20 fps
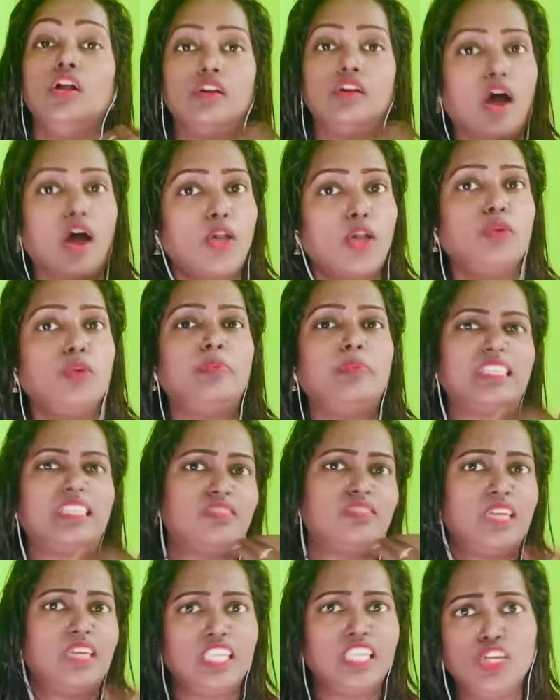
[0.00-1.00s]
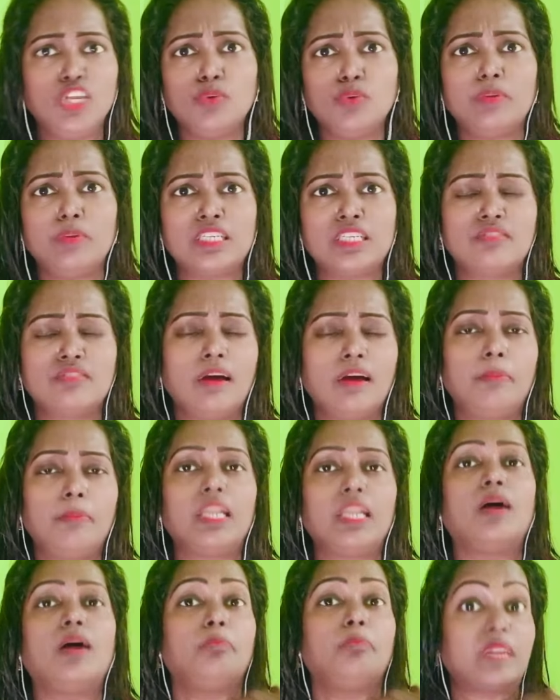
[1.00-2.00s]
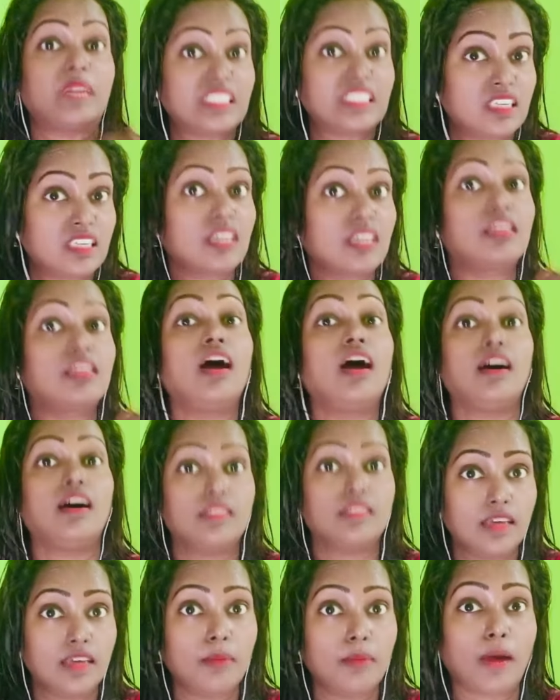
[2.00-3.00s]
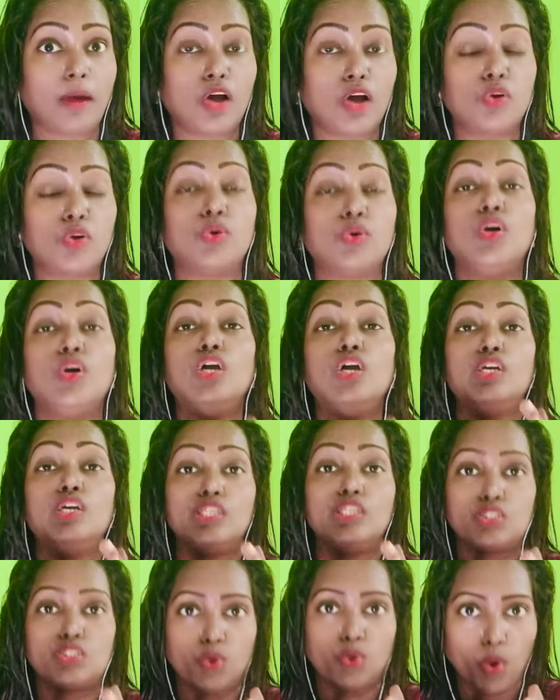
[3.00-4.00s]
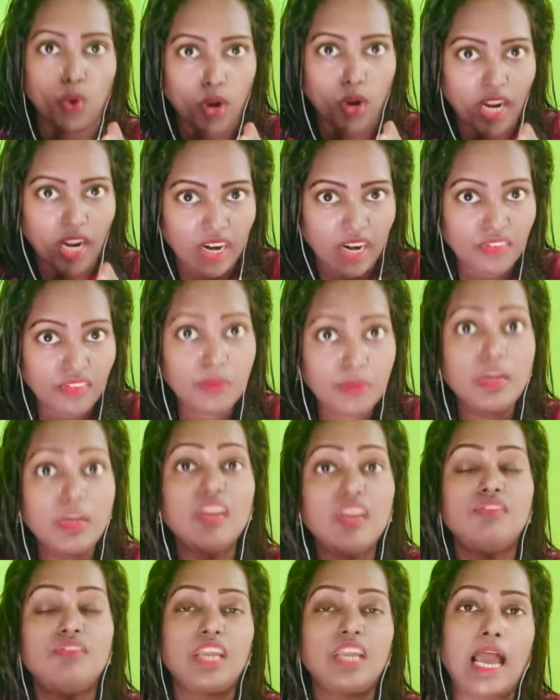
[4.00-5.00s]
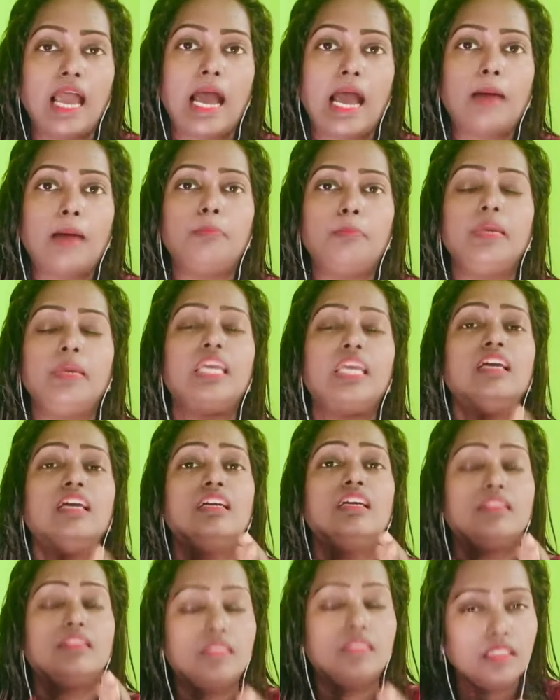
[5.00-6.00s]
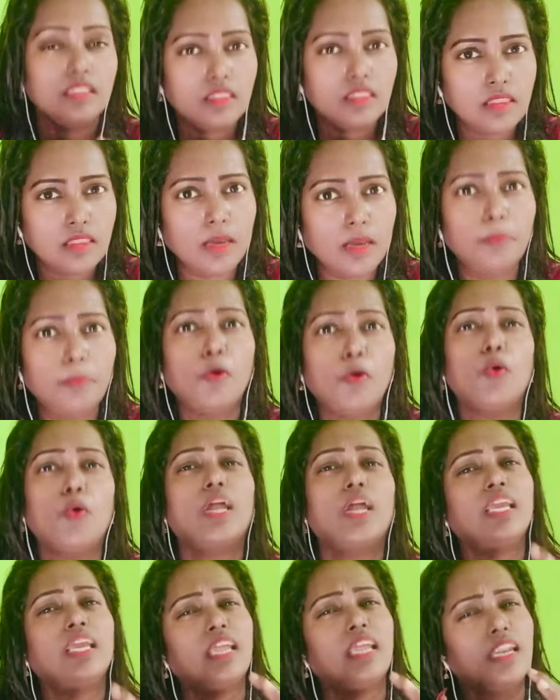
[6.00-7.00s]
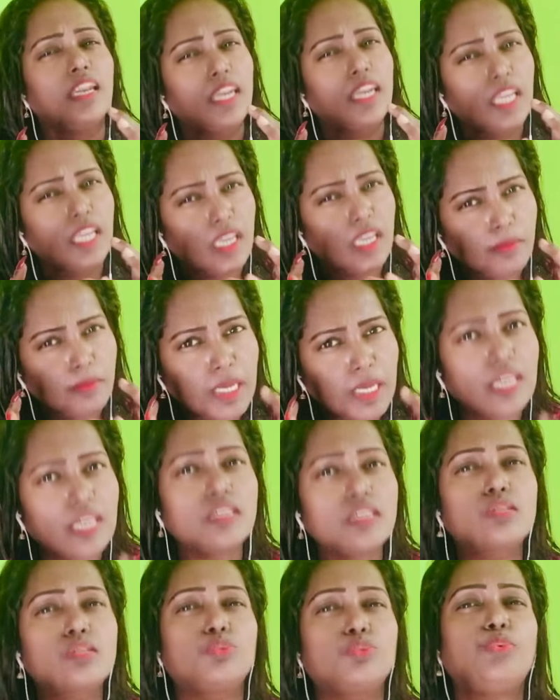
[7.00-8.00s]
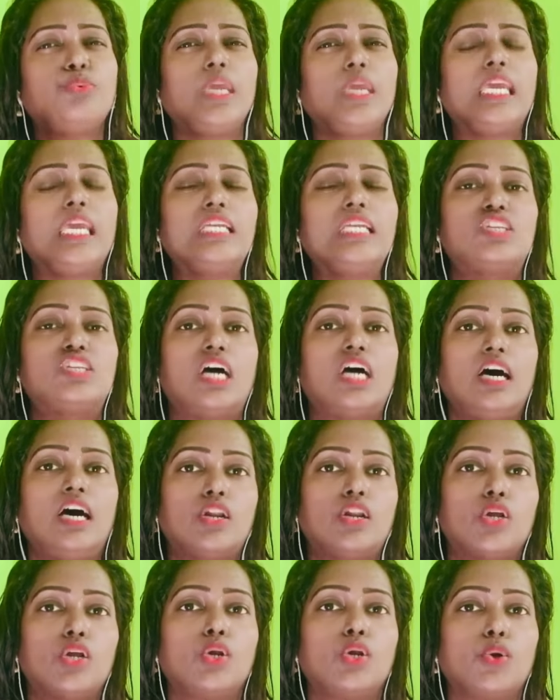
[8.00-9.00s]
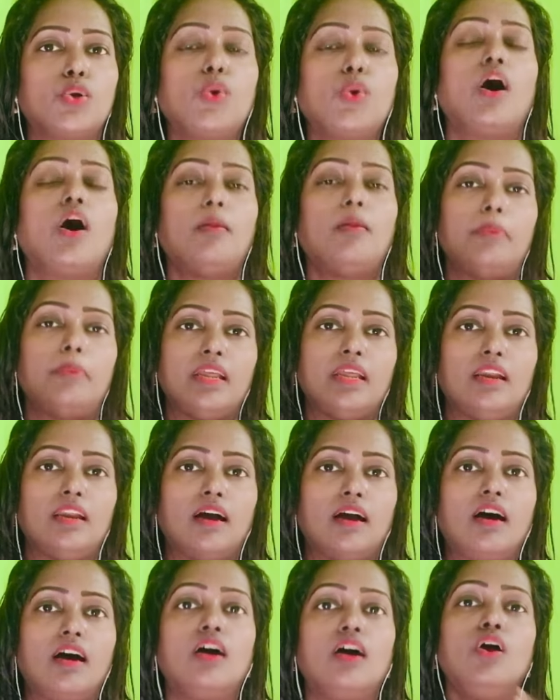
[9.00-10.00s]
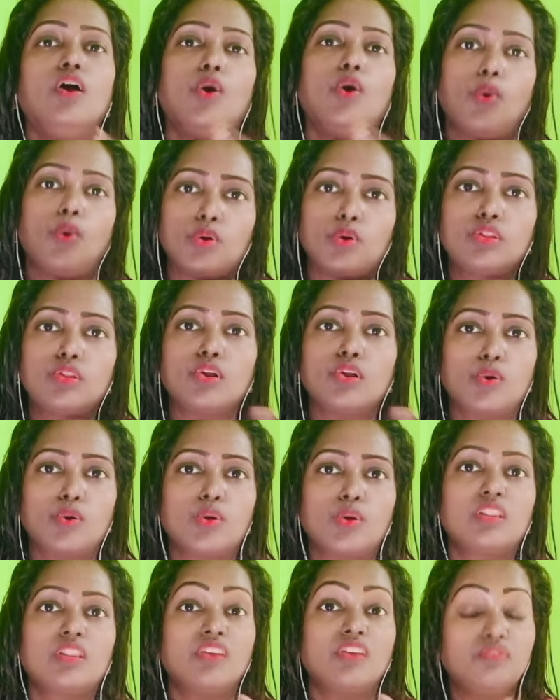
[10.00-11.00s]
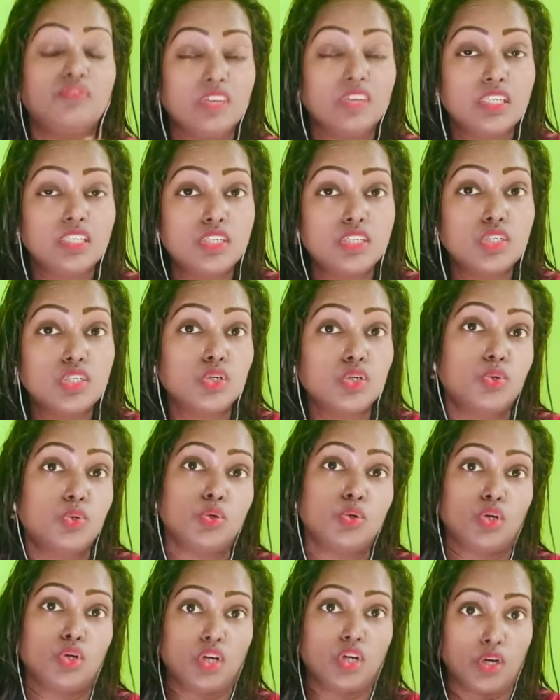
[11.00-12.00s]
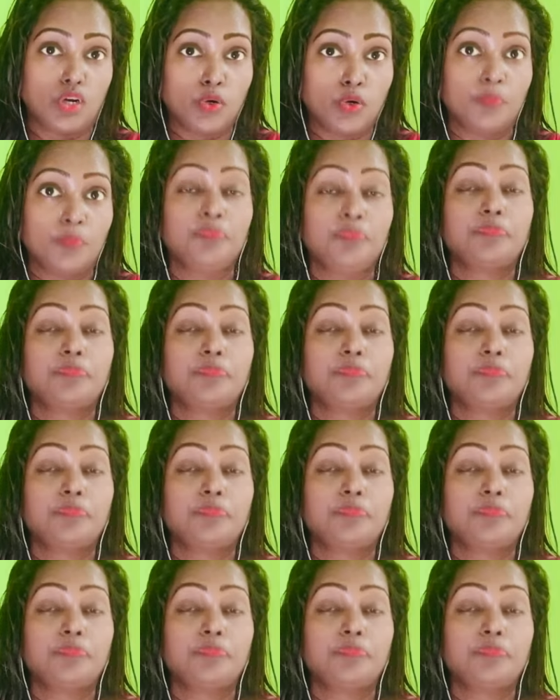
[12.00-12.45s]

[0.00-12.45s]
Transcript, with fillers: நானும் பேசுவேன் நீயும் பேசுவேன் அப்படின்னா பிரச்சனை தான் அதிகமாகும் ஸோ கணவன் மனைவி ஹாப்பி தித்திப்போட என்றைக்குமே ஸ்வீட்டாக இருக்கணும் அப்படின்னா ஒருத்தருக்கு ஒருத்தர் விட்டு கொடுக்கணும்